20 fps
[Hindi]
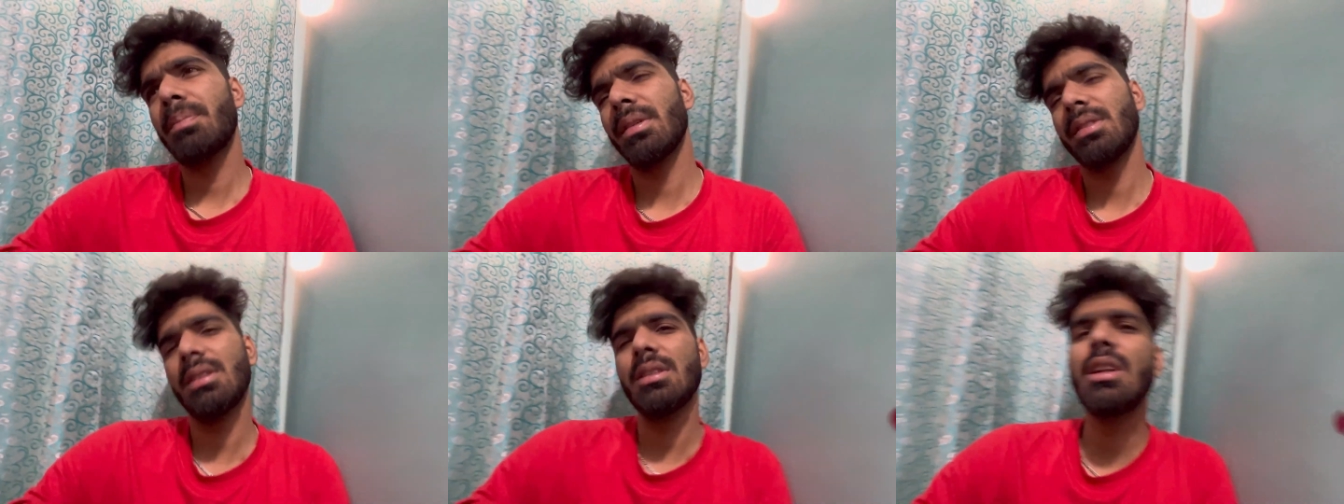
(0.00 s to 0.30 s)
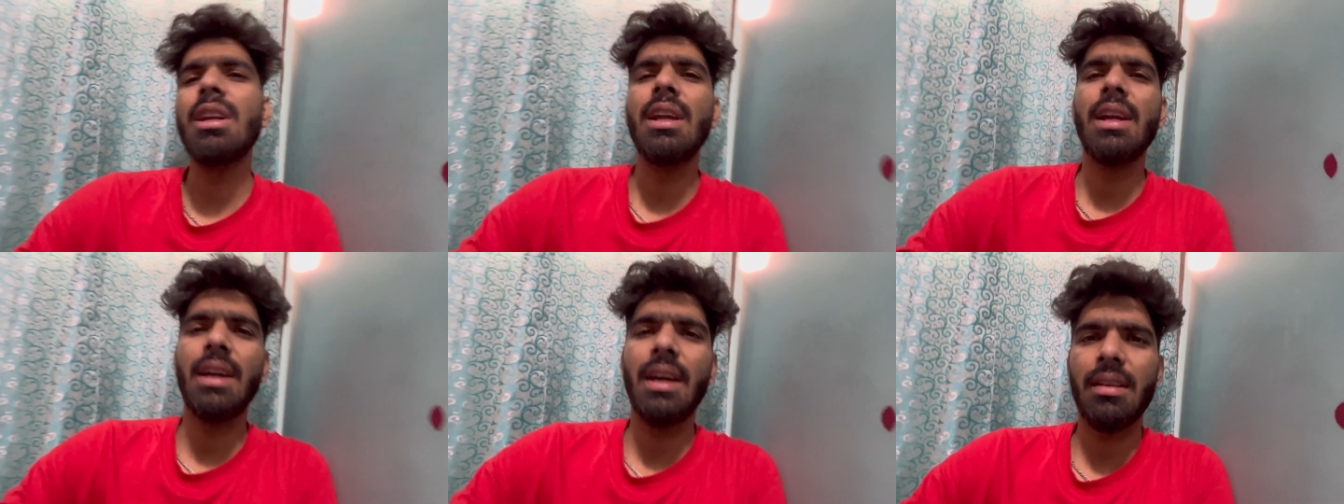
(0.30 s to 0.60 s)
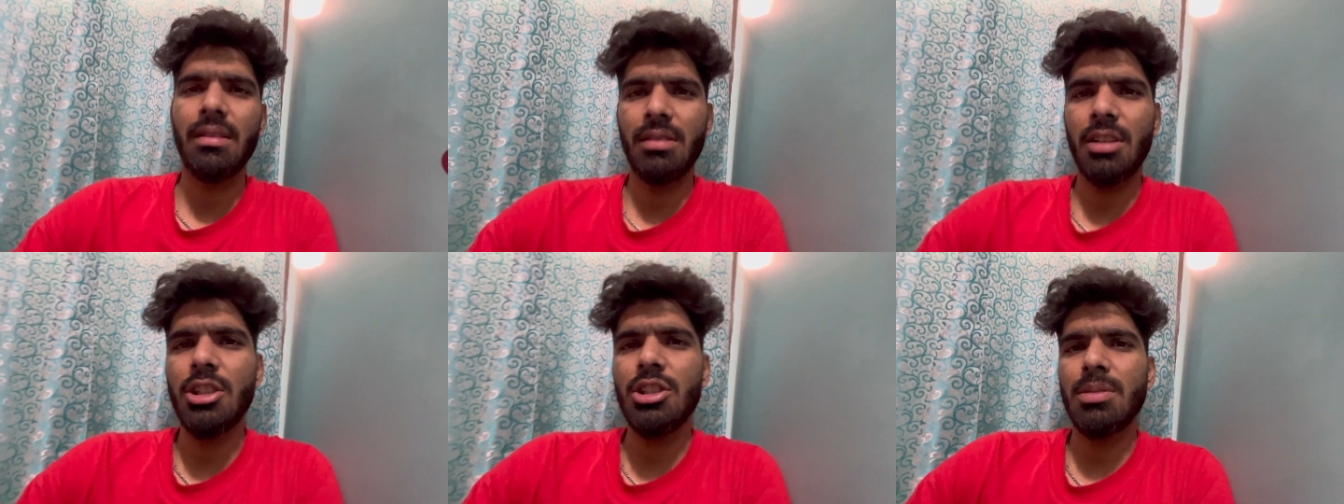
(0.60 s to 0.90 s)
पसंद नहीं है
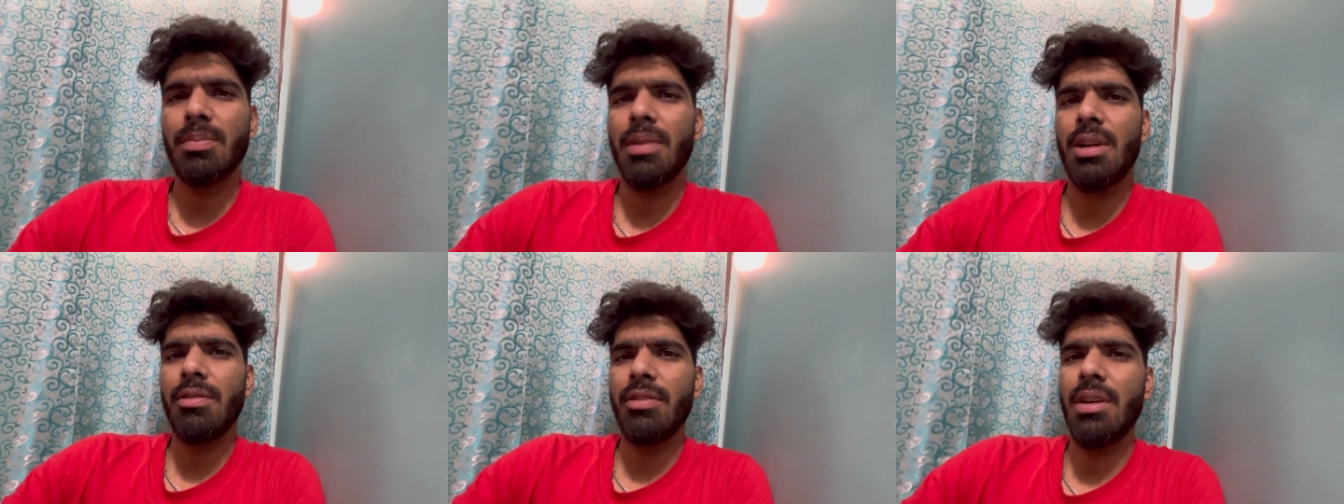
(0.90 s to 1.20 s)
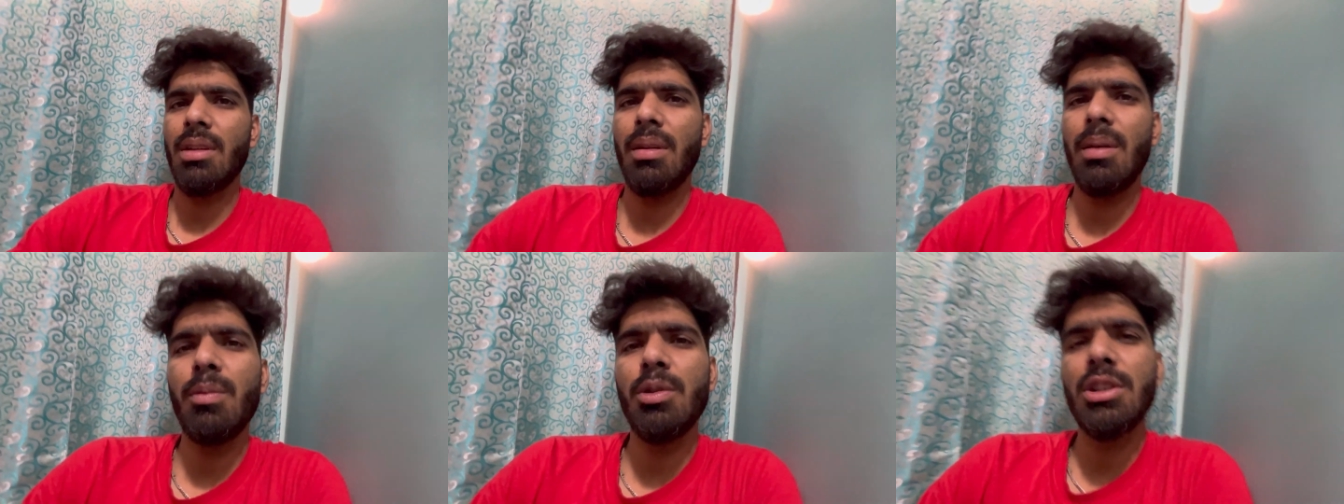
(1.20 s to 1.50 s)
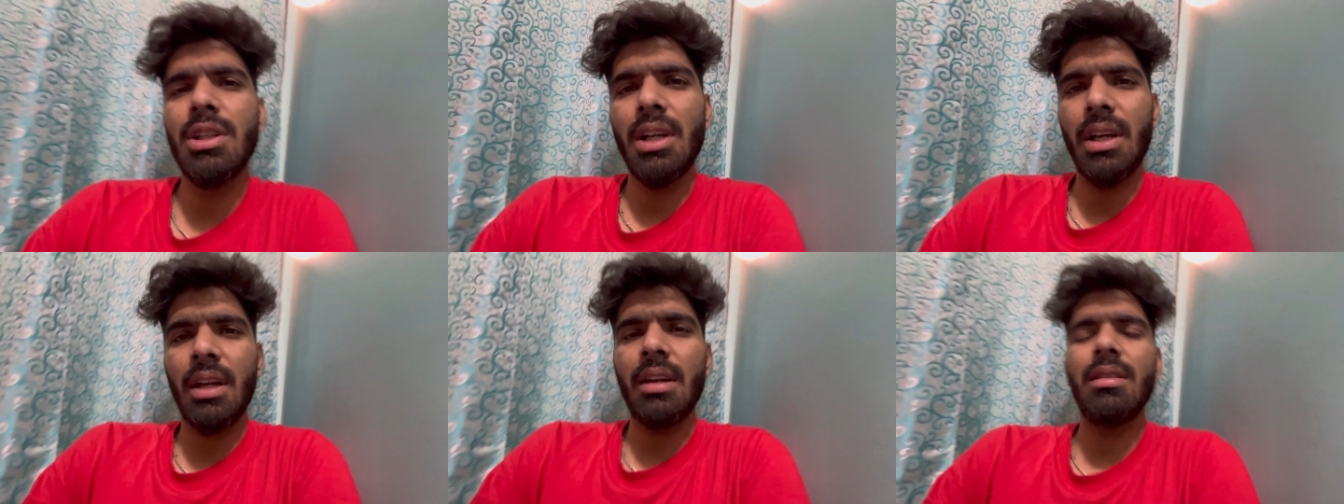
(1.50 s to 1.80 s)
सच बट फिर भी
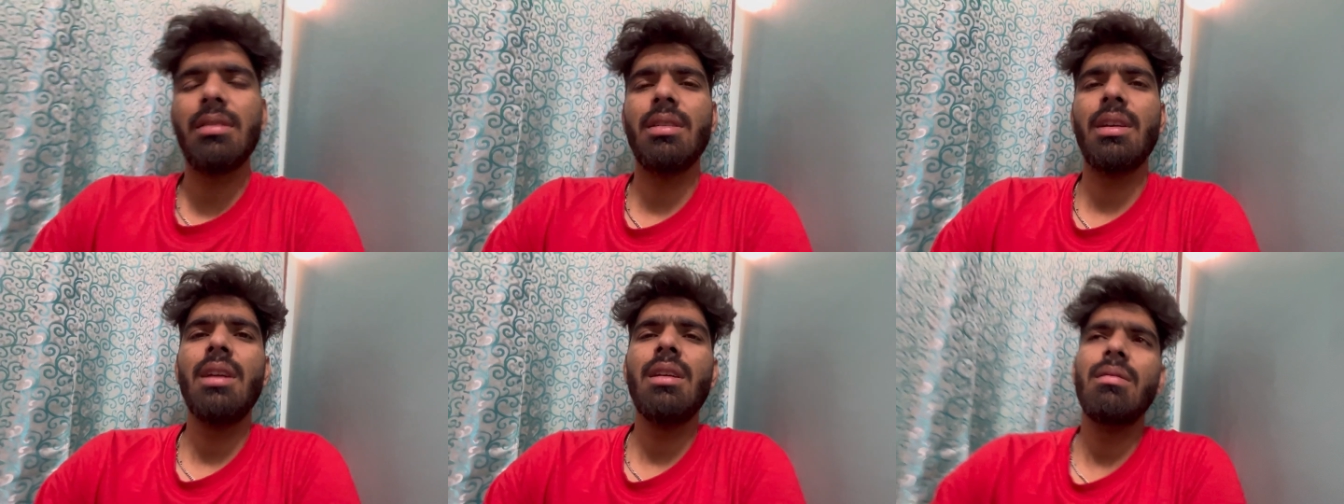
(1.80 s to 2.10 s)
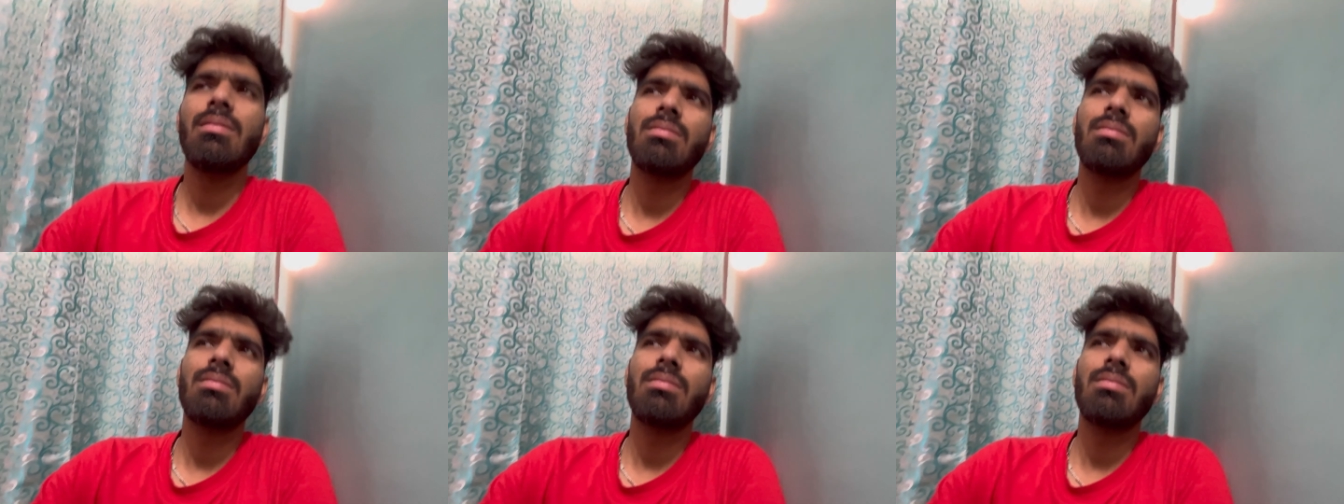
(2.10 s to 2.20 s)
मुझे इनसे